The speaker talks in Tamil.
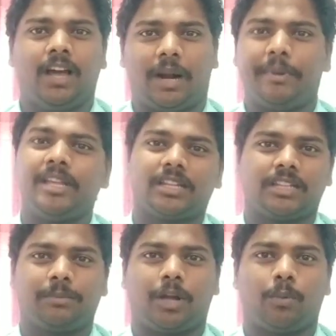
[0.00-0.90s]
அப்படிங்கறத
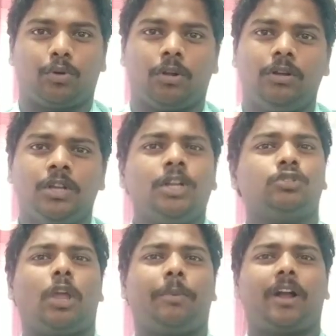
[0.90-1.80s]
தான் பார்க்க போறோம்
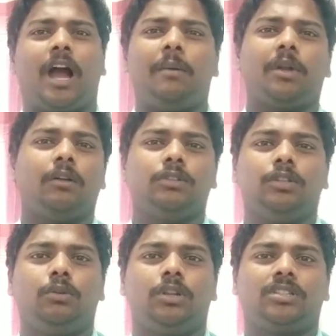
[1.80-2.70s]
ஸோ இப்போ காமனா
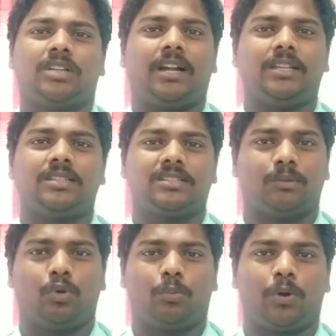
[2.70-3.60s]
வந்து ஒரு ஸ்டார்டிங்
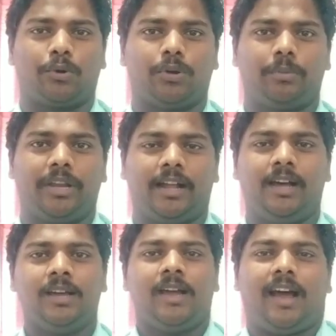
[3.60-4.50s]
சிஸ்டம் ஒர்க் பண்ணணும் அப்படின்னா
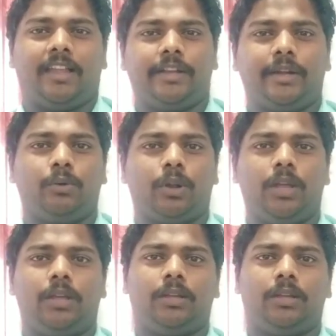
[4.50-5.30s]
அதுக்கு ஒரு